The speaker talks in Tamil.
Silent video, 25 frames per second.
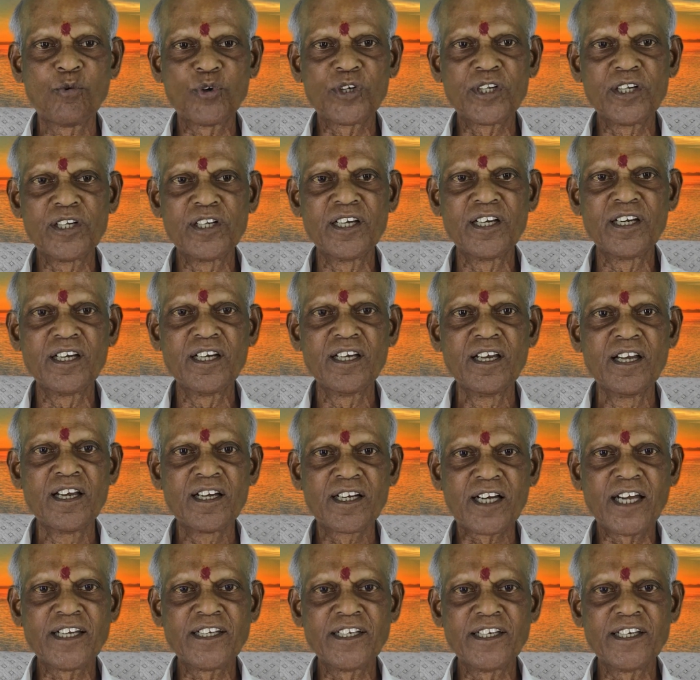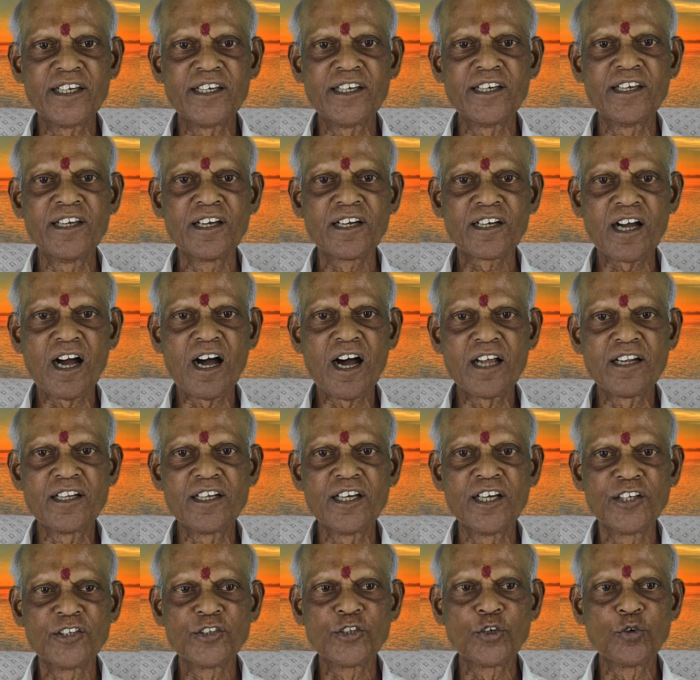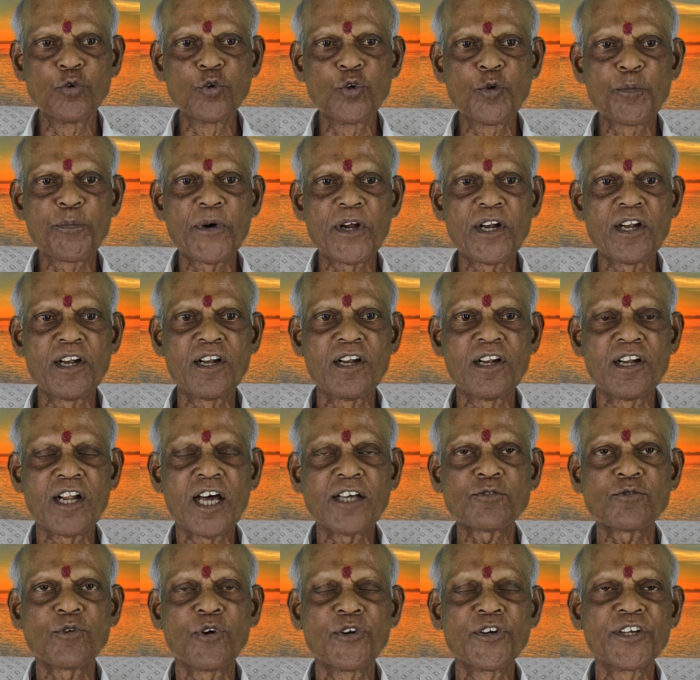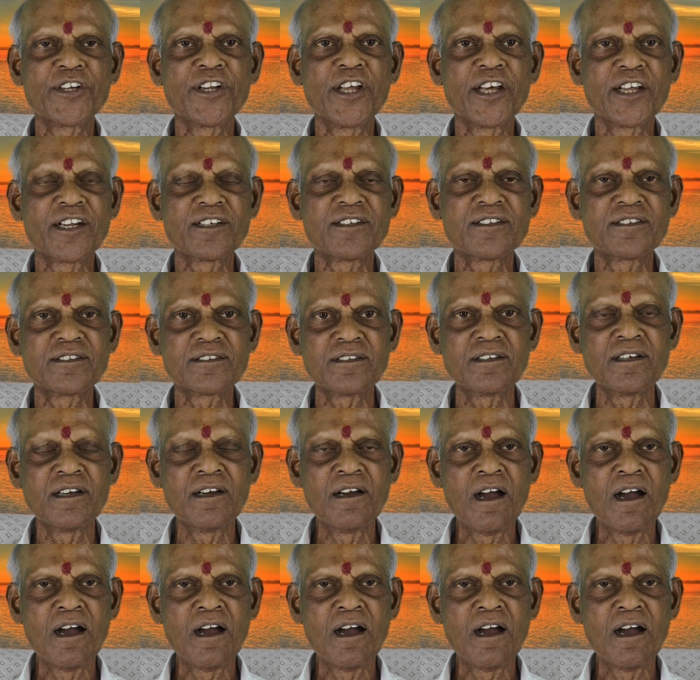உடல் கை கால் இந்த உறுப்பெல்லாம் தோண்டிக்கினே இருக்குது